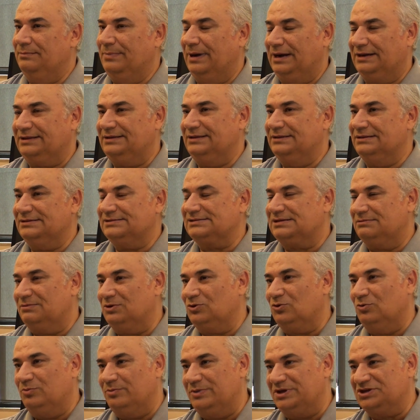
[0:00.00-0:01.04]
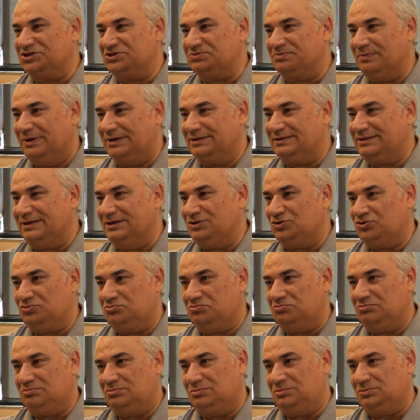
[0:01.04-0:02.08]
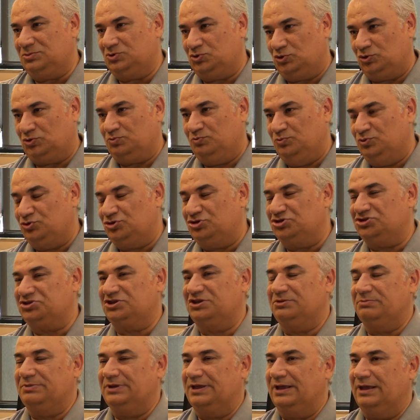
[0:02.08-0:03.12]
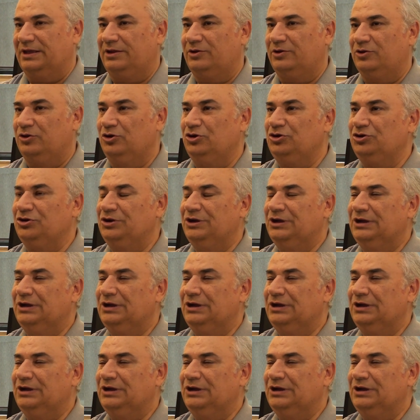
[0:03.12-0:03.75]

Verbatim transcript: baktığınız zaman 15 madde çok müthiş gibi geliyor.